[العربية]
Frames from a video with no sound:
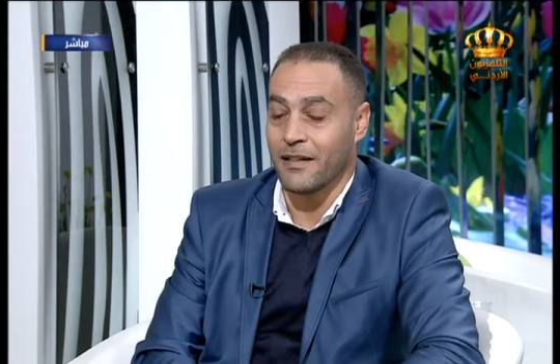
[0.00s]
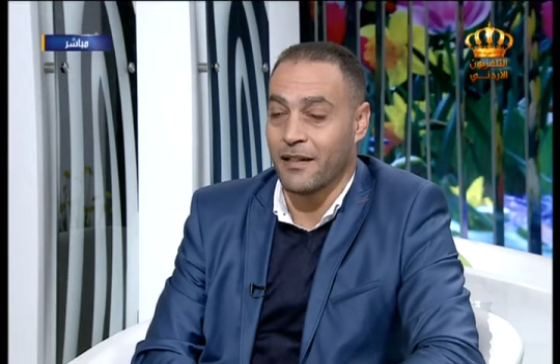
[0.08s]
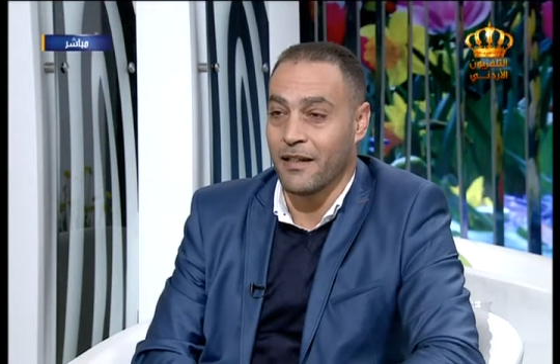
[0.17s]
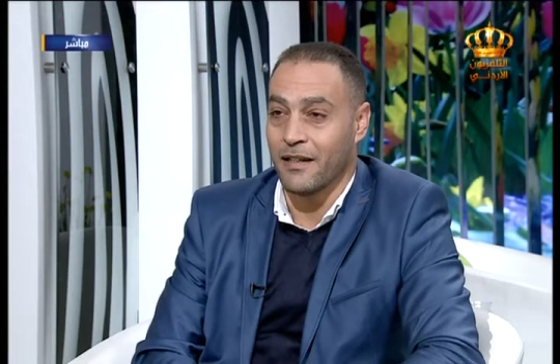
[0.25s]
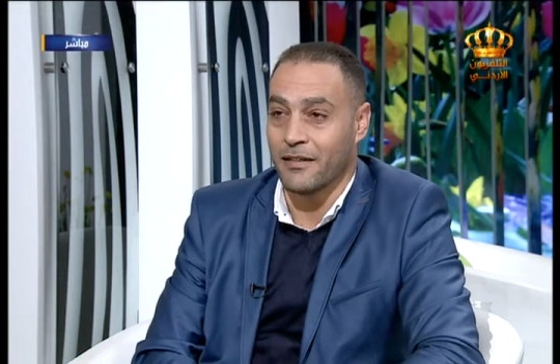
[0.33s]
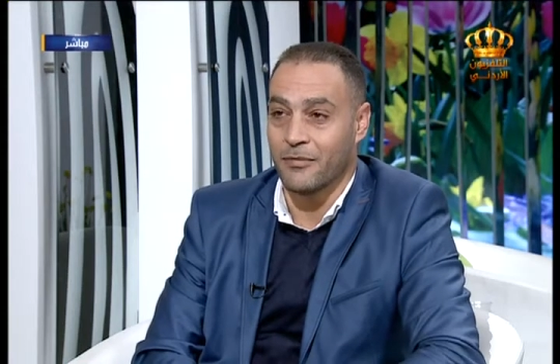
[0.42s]

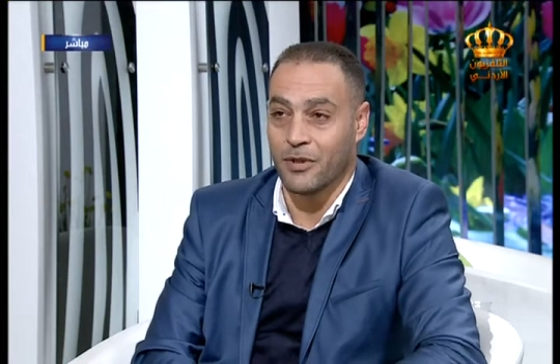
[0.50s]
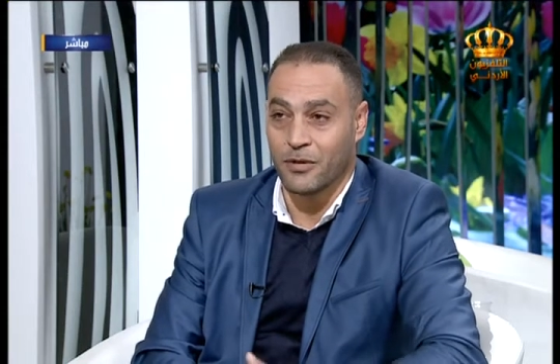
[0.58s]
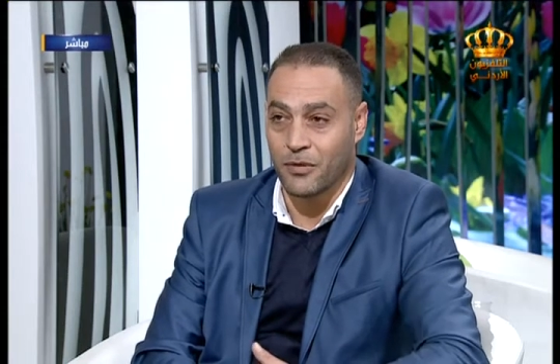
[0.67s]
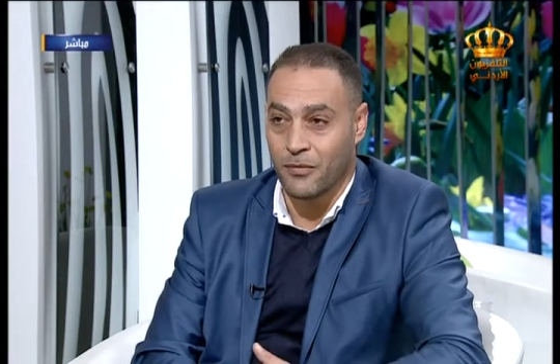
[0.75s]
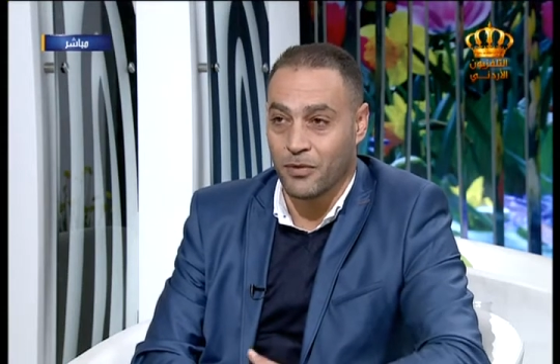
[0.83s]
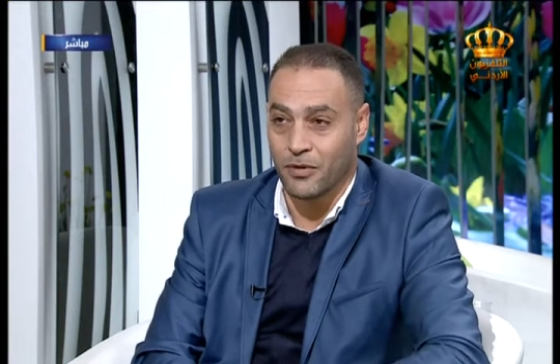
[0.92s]
الآن
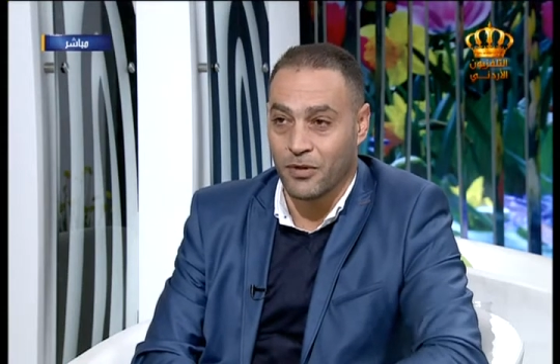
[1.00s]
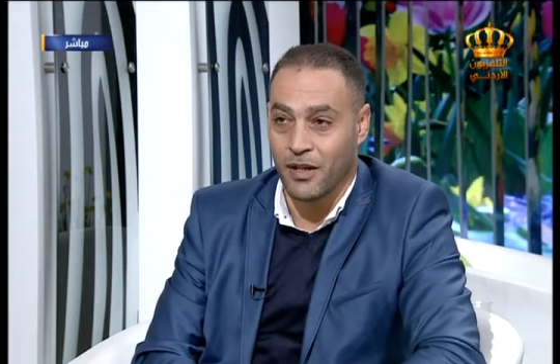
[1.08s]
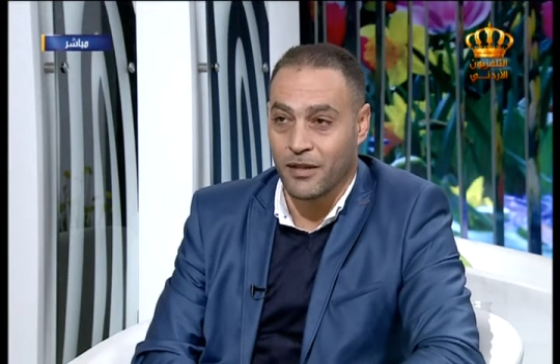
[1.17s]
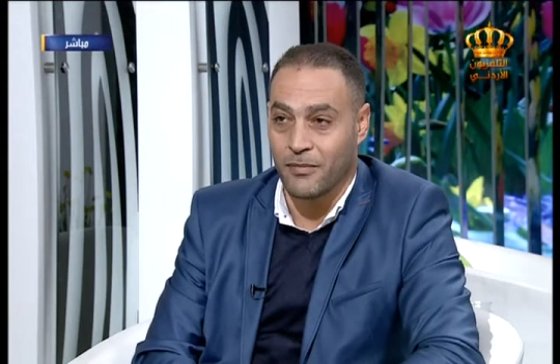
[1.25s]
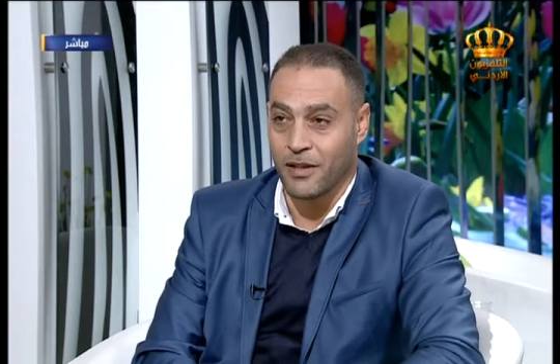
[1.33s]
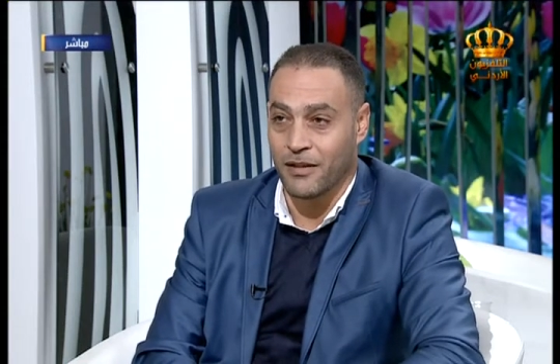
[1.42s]
مشروع مدته
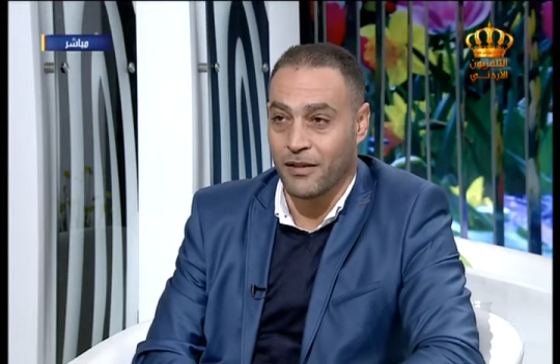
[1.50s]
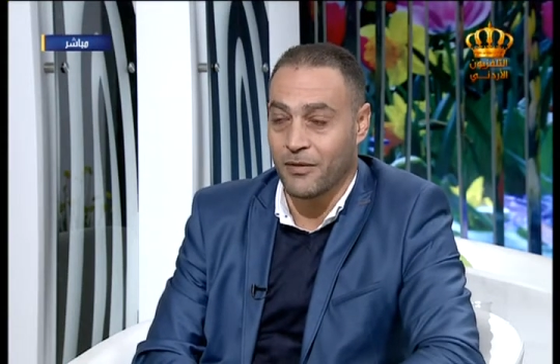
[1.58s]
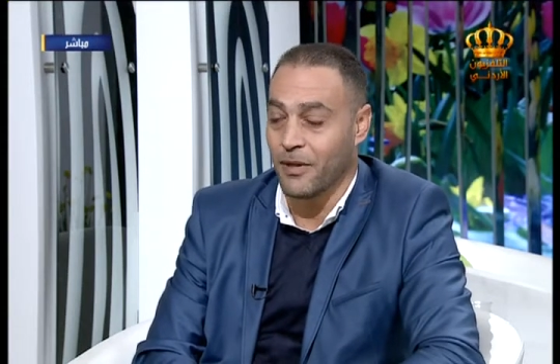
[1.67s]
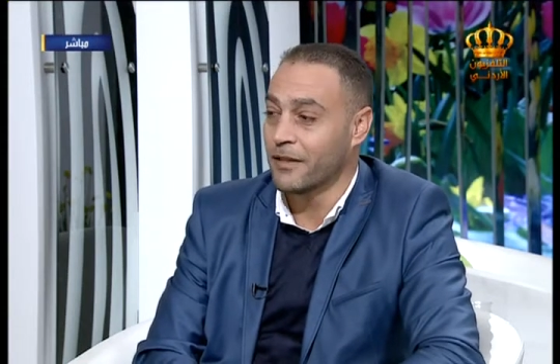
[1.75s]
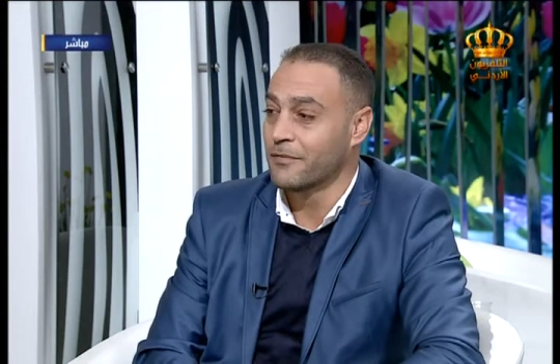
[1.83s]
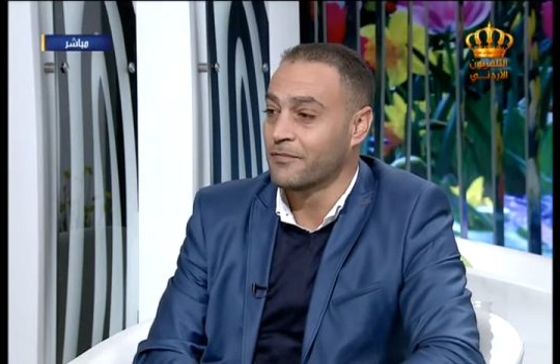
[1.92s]
أربع
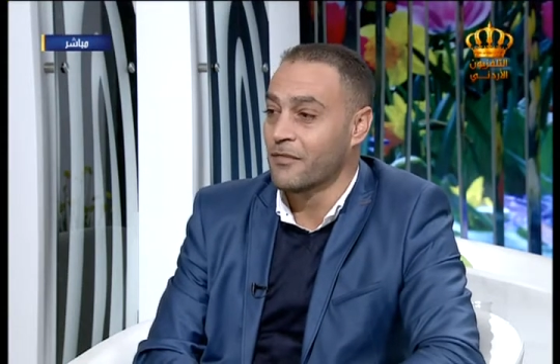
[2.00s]
سنوات